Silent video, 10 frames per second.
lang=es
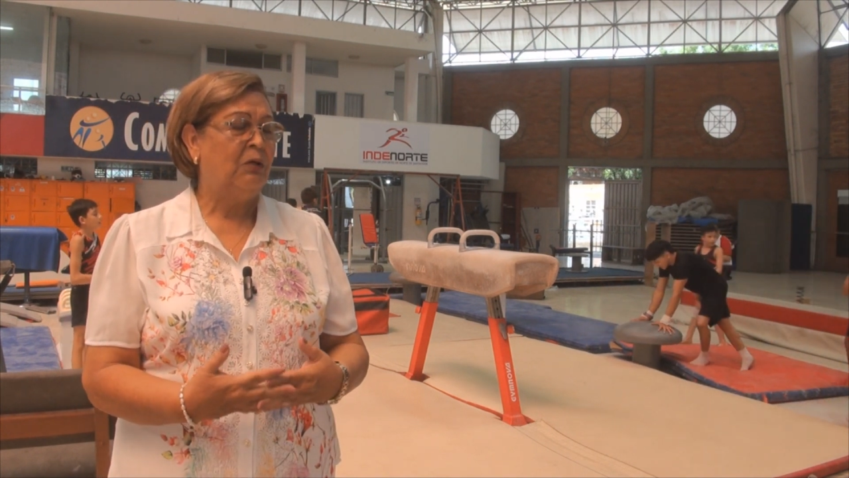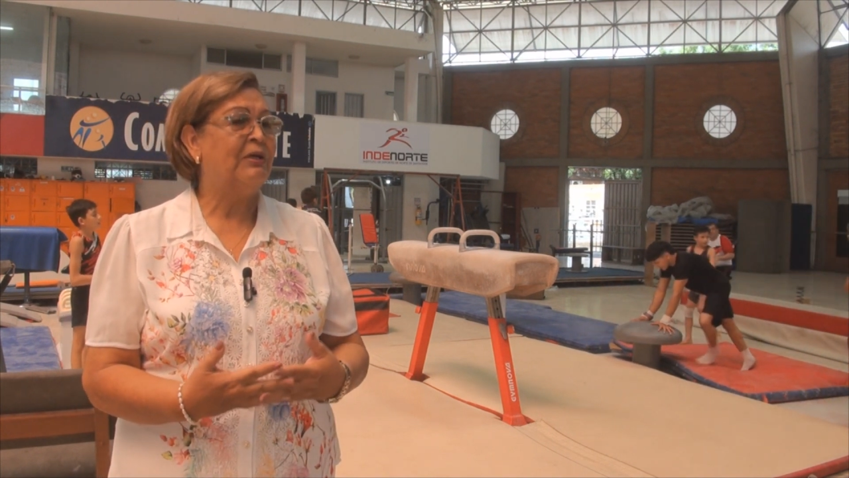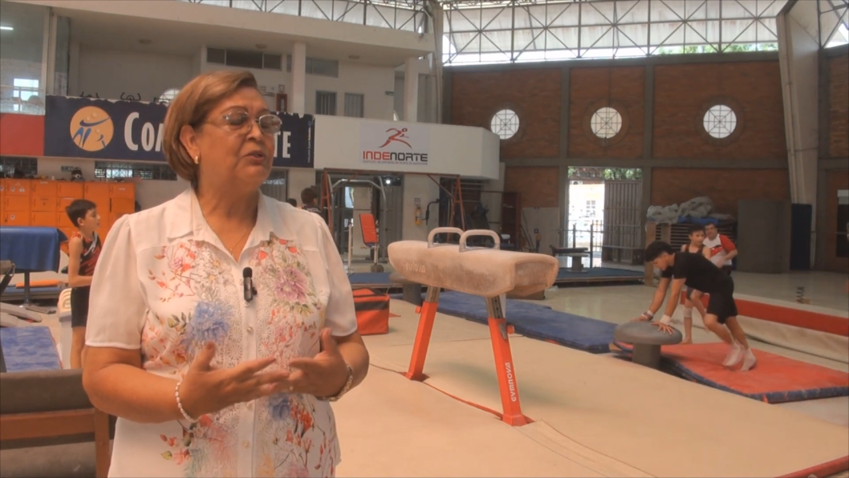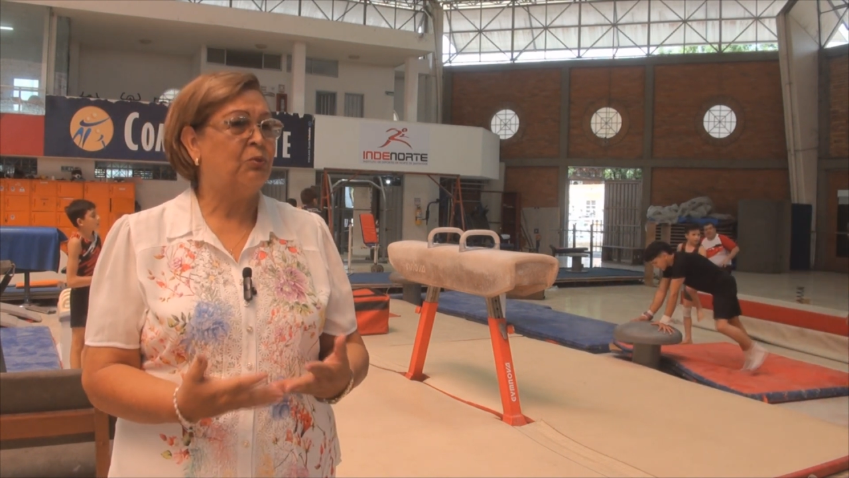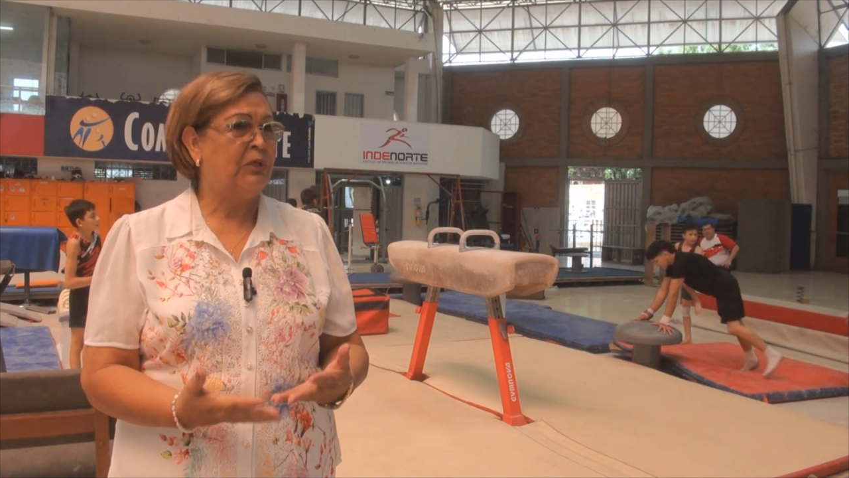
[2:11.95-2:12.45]

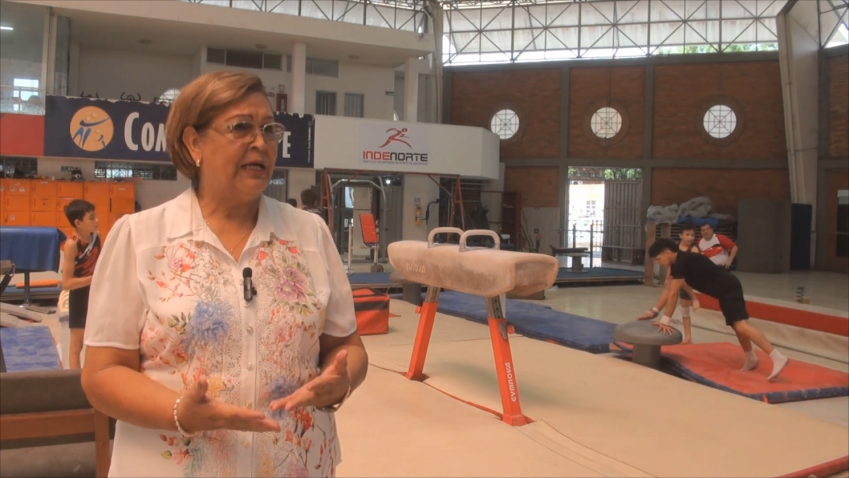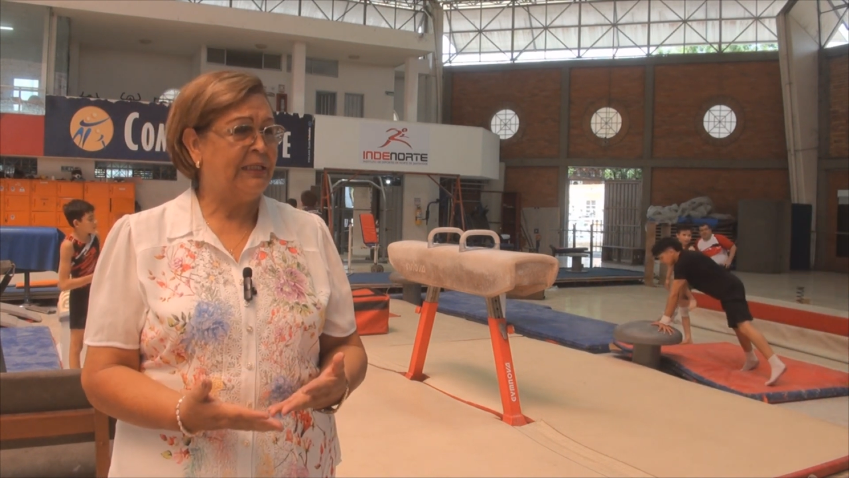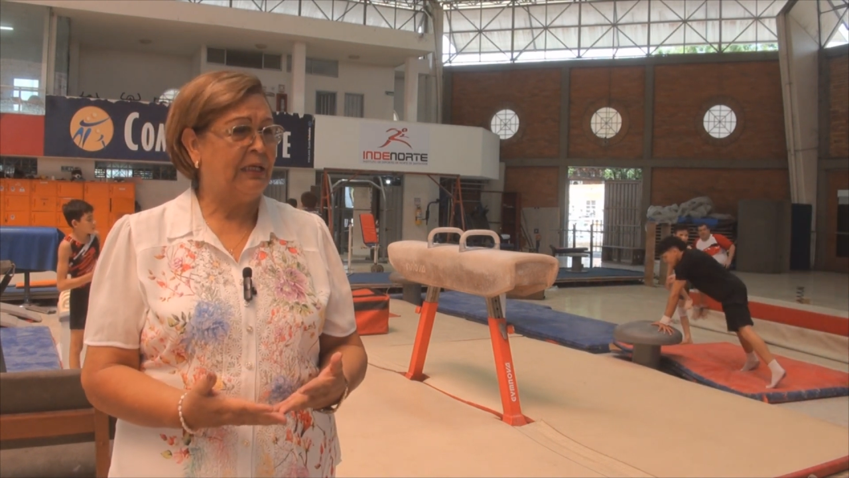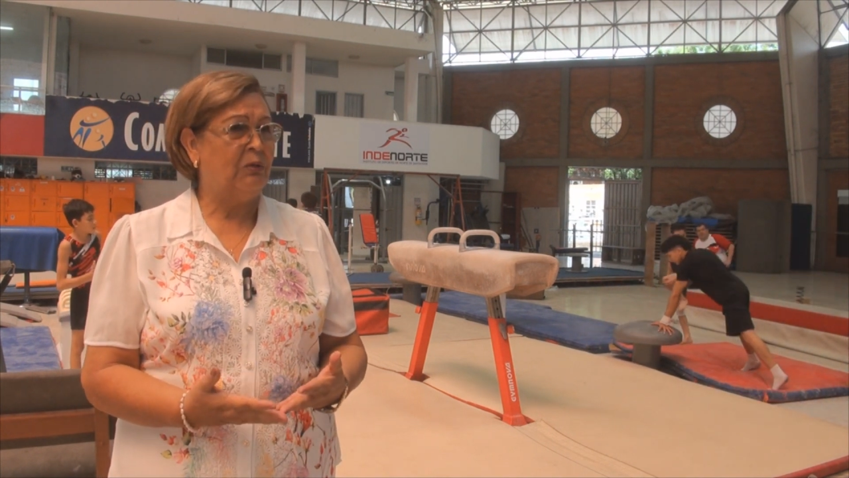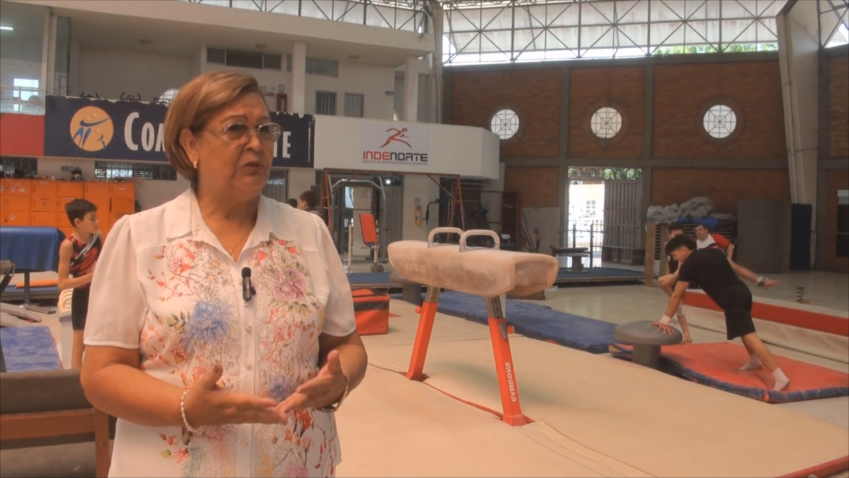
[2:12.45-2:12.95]
los
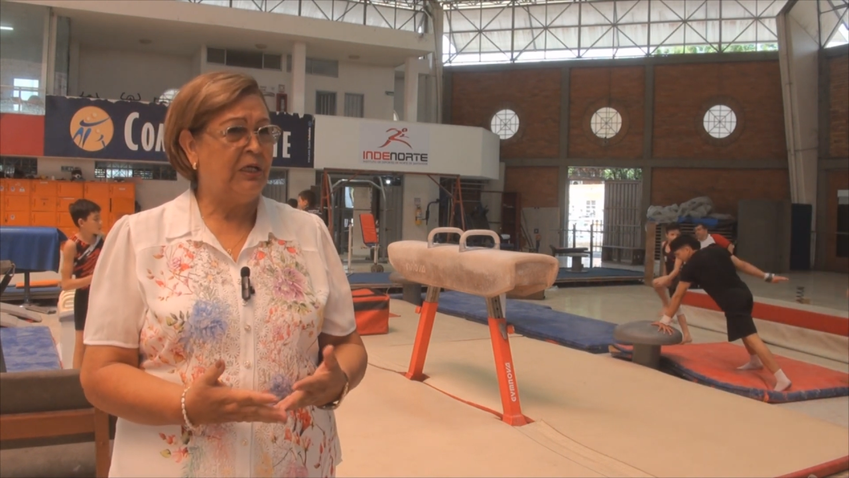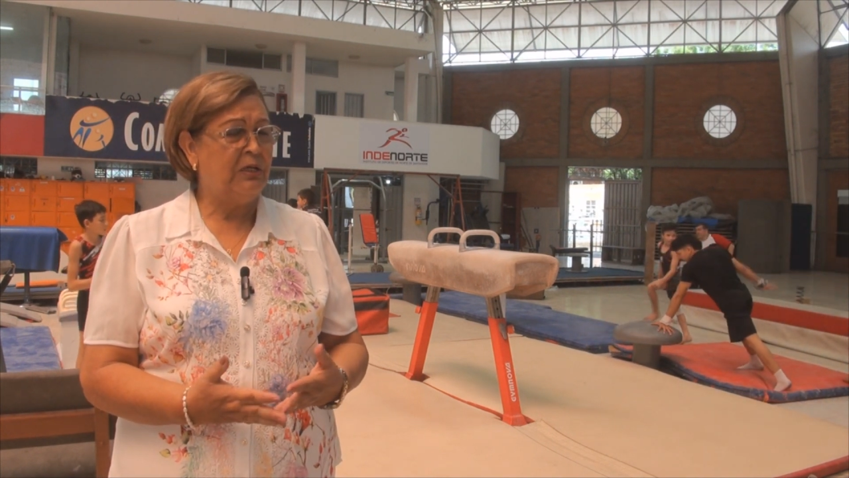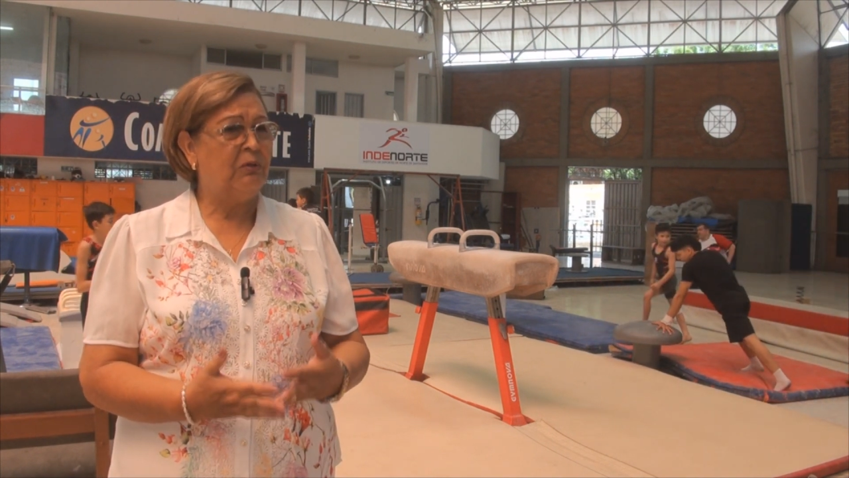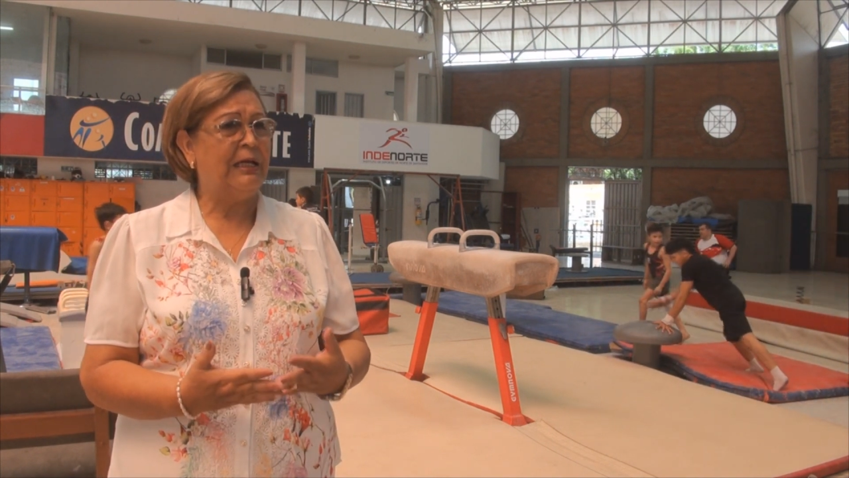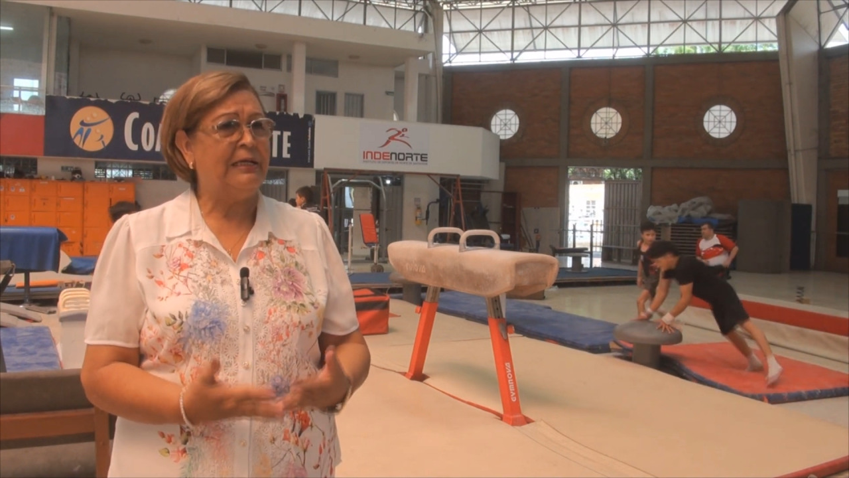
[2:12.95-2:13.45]
estudiantes, los
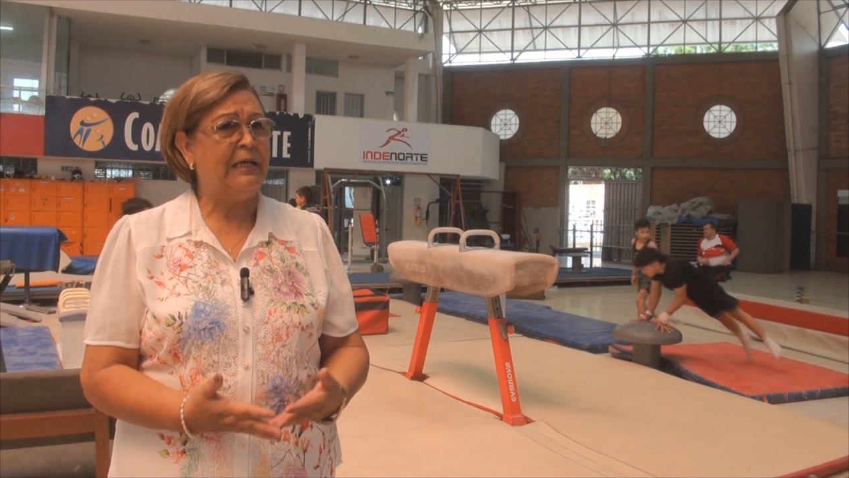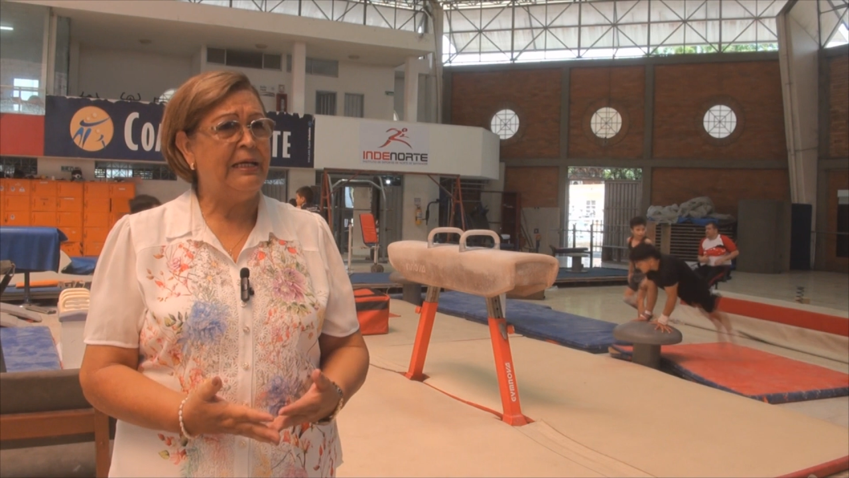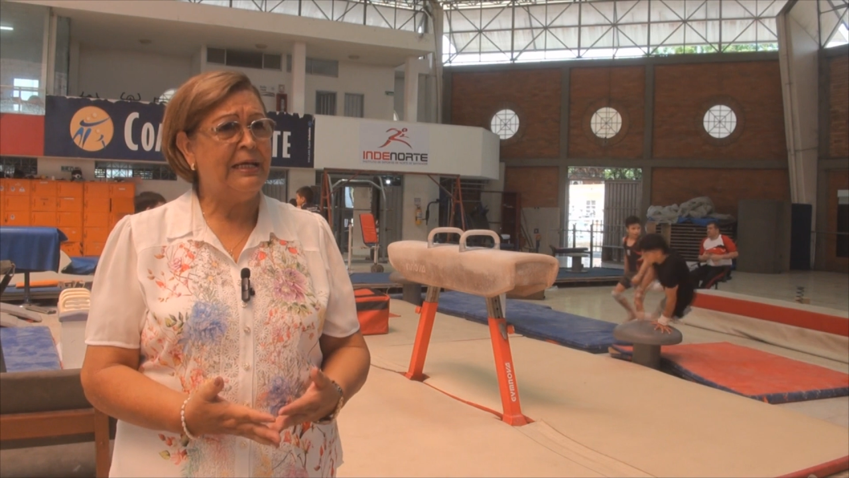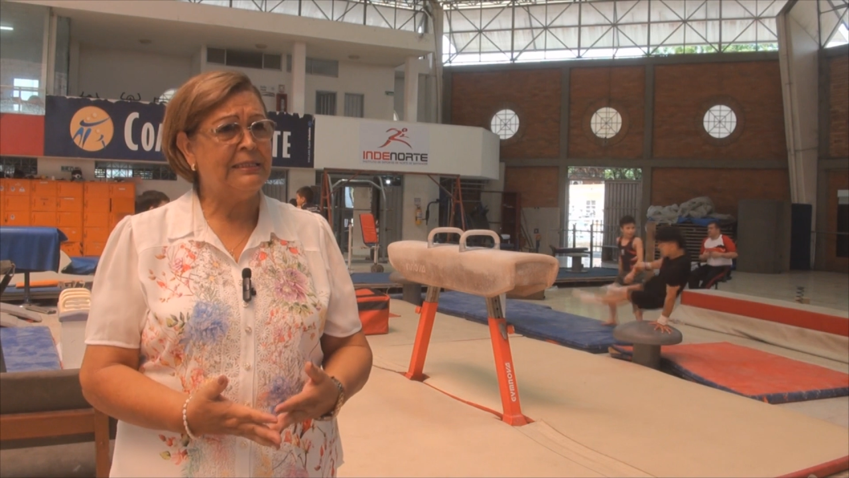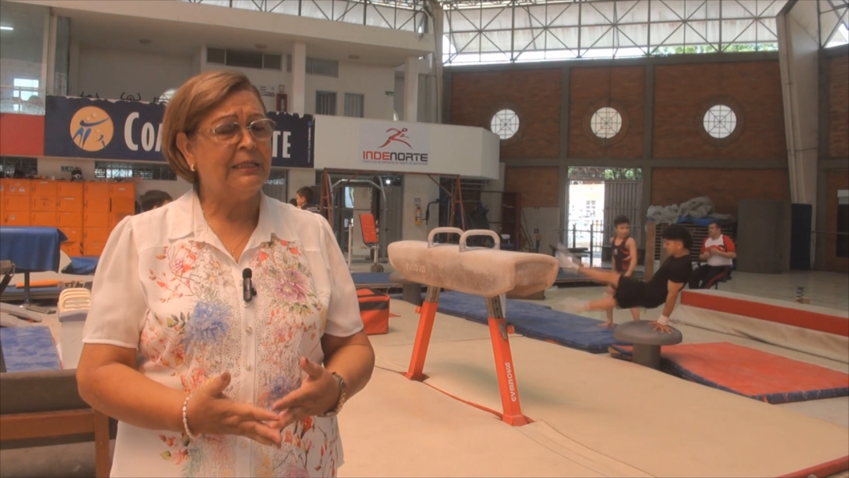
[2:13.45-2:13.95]
niños, las
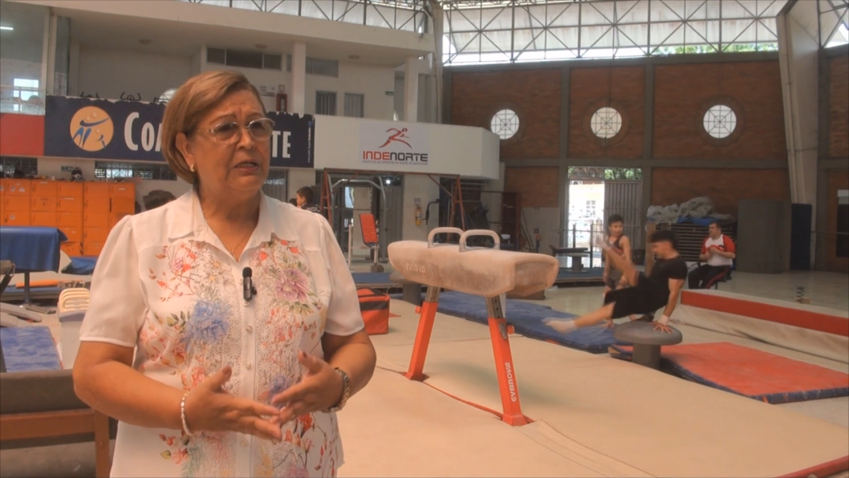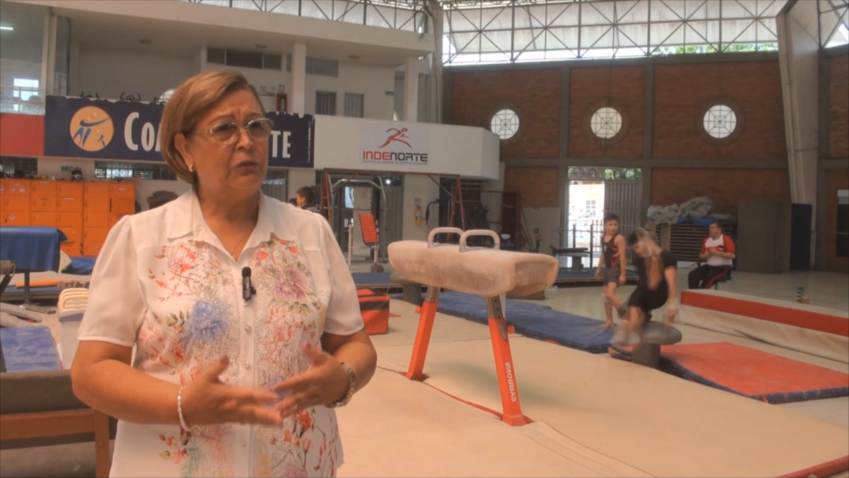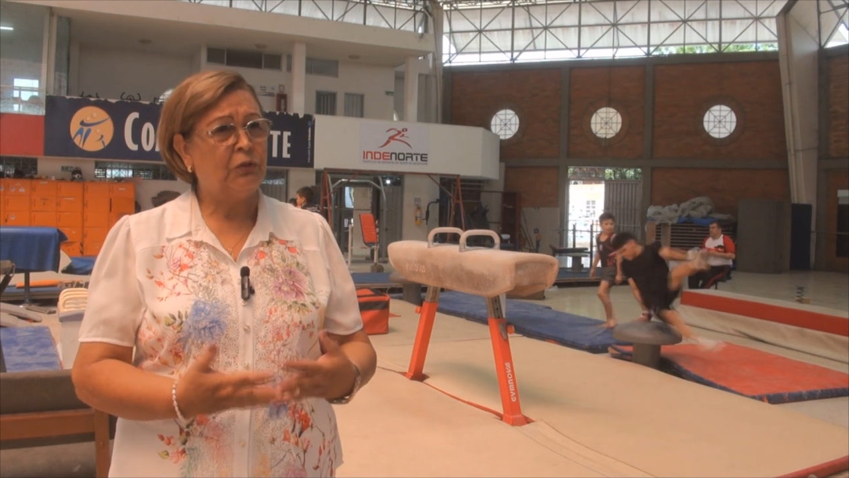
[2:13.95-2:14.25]
niñas,